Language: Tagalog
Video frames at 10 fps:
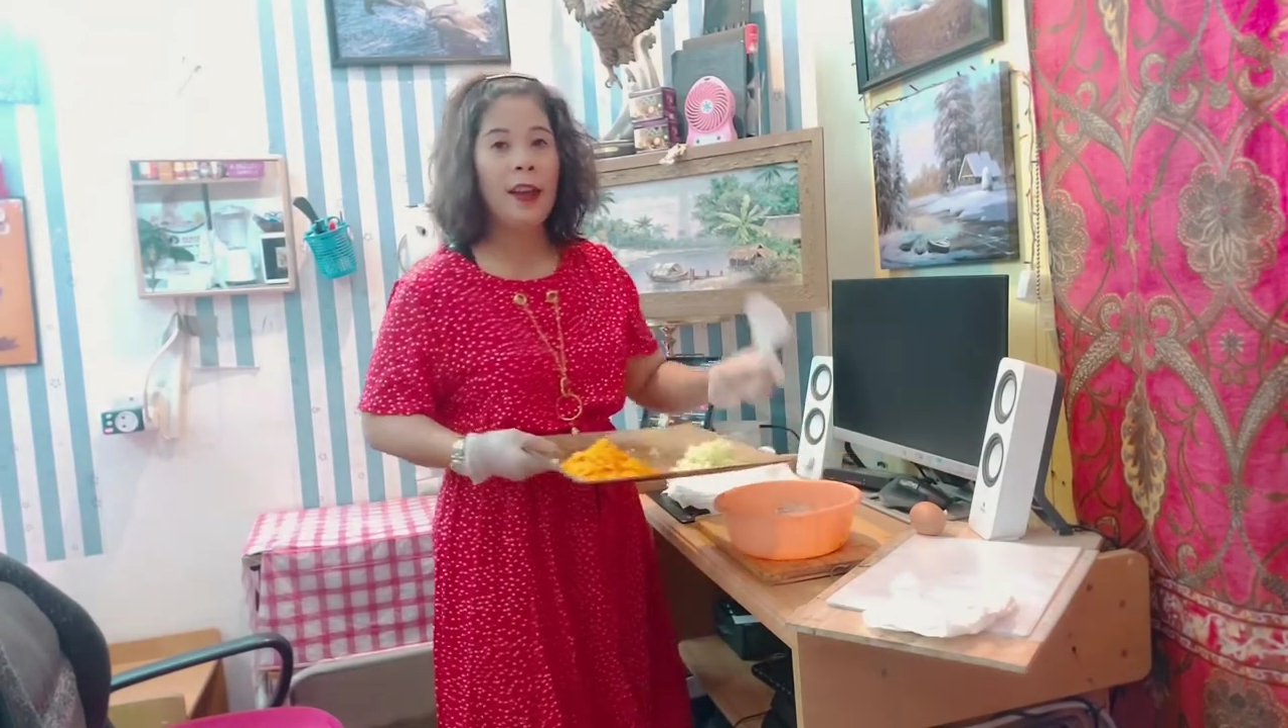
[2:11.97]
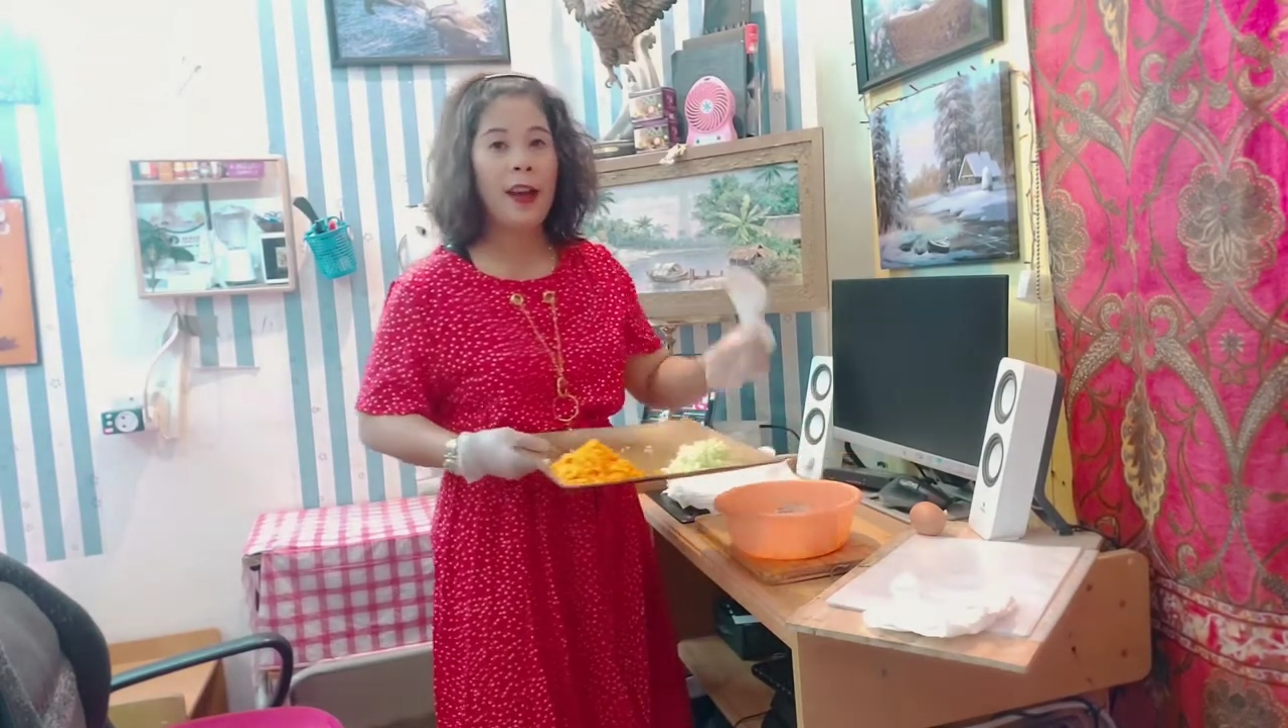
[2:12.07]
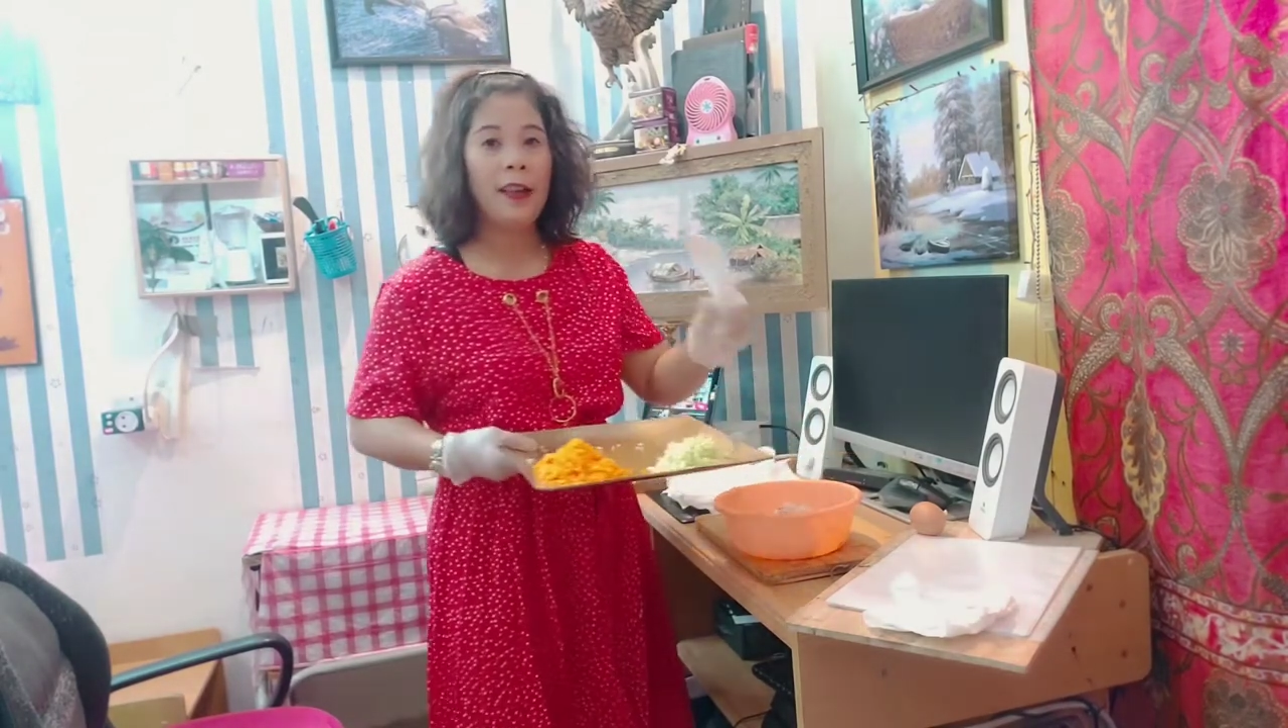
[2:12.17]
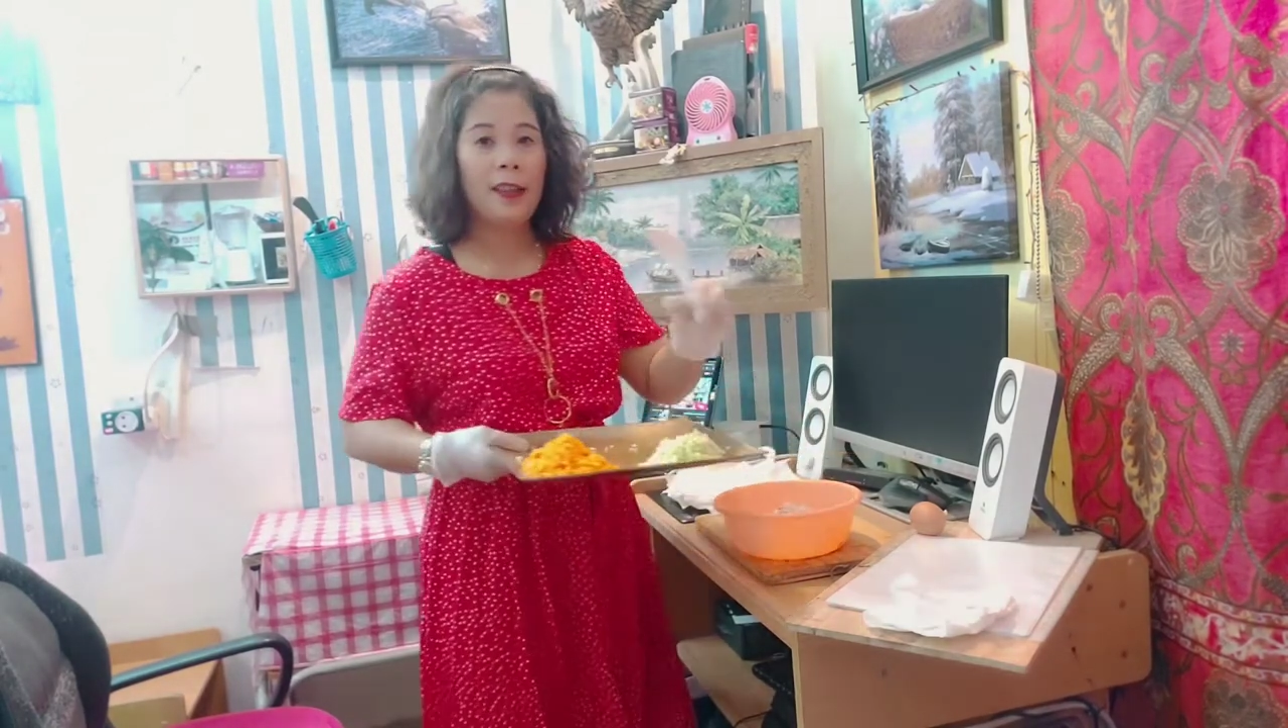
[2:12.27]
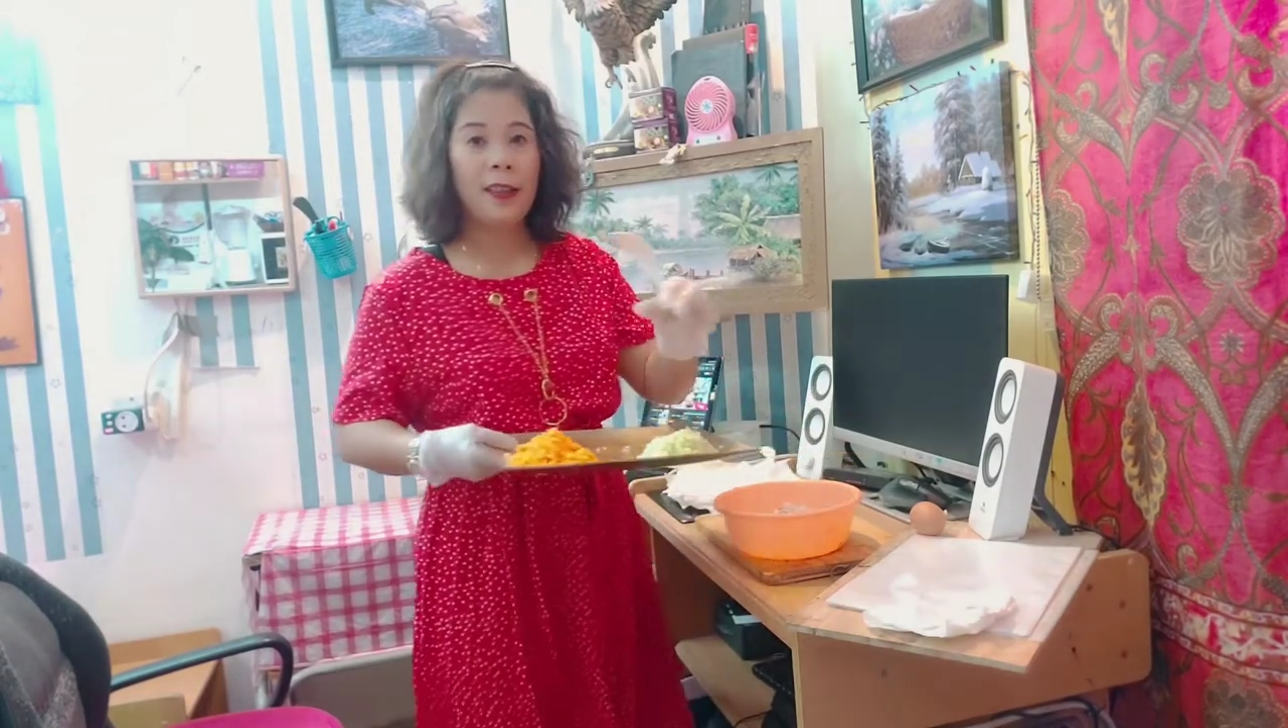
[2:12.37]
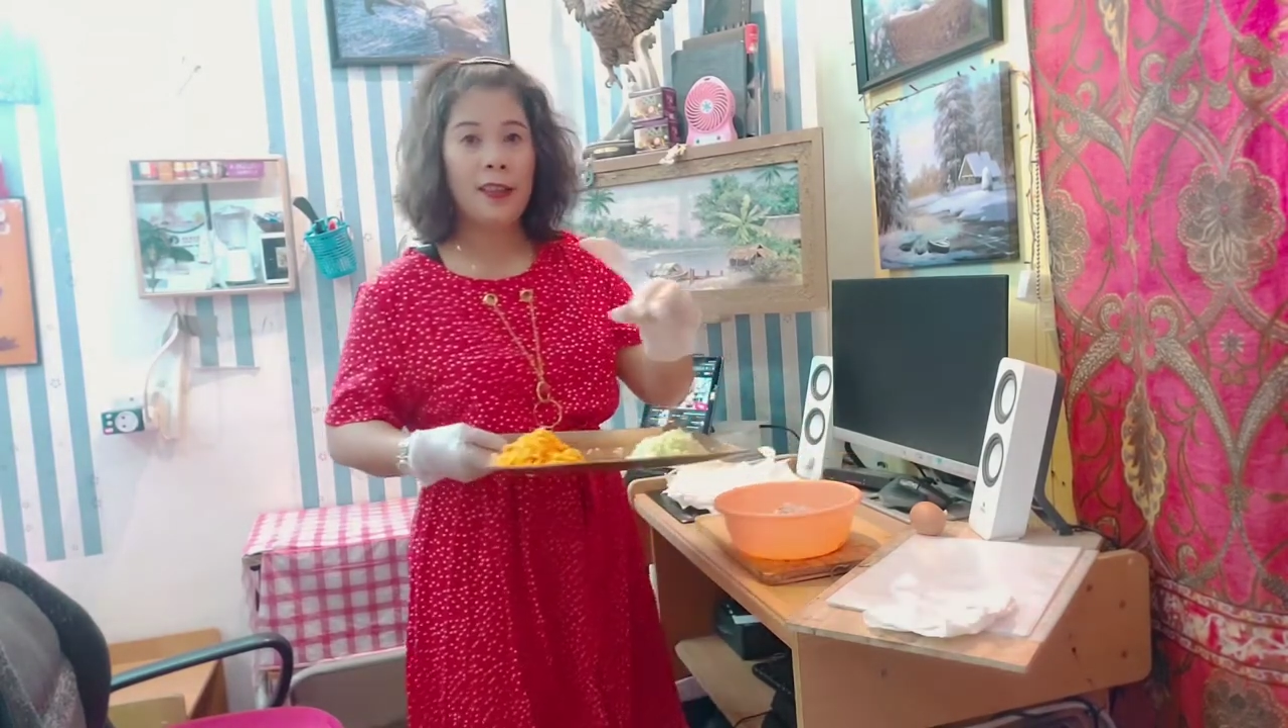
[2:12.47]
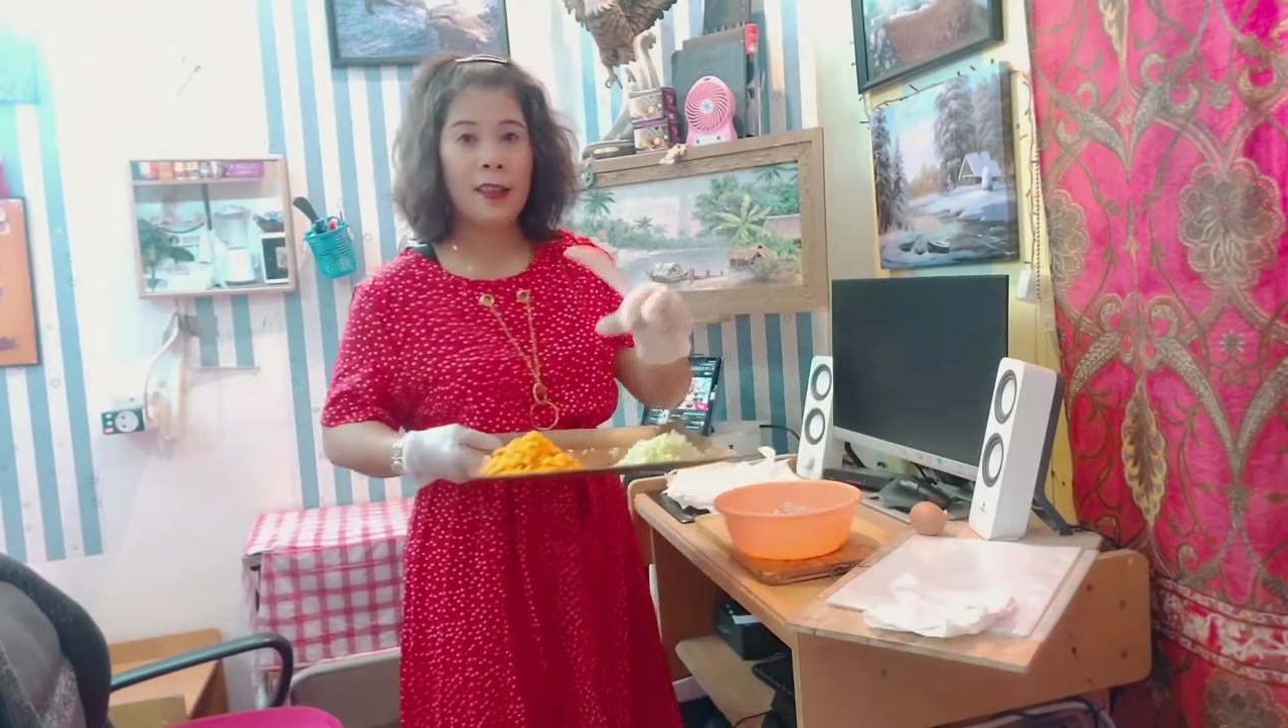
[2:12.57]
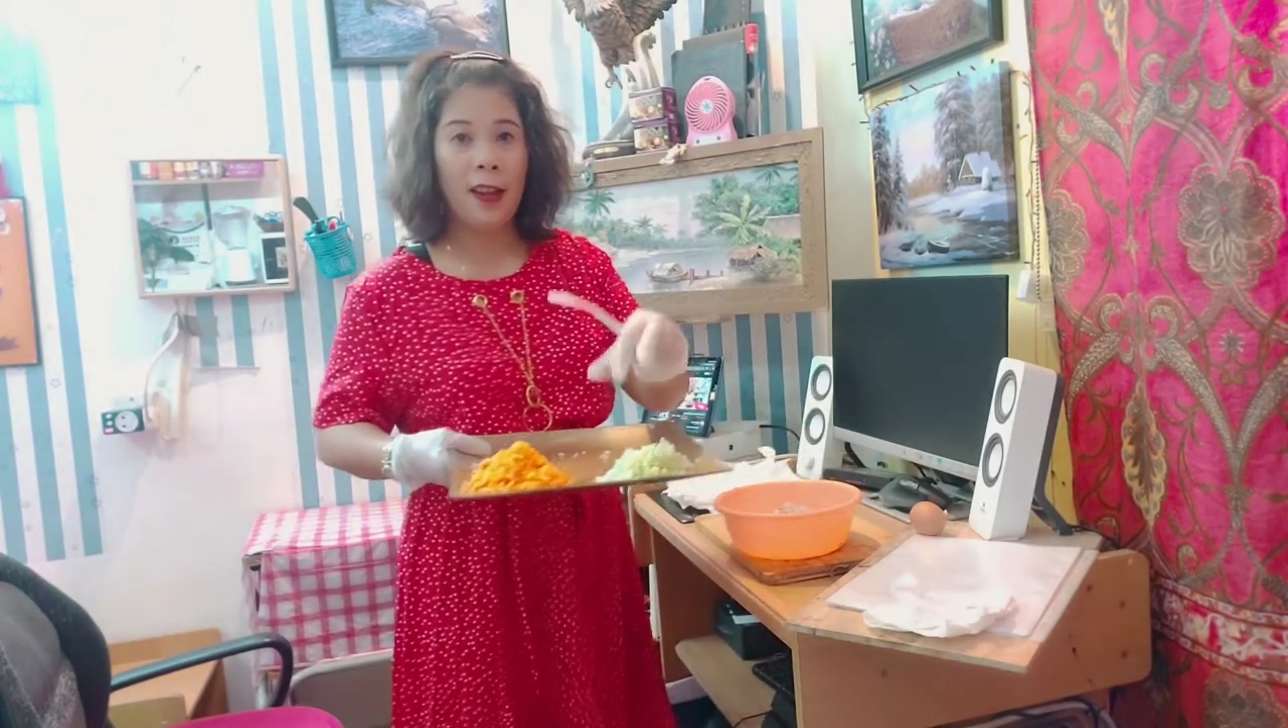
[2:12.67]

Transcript: ang ating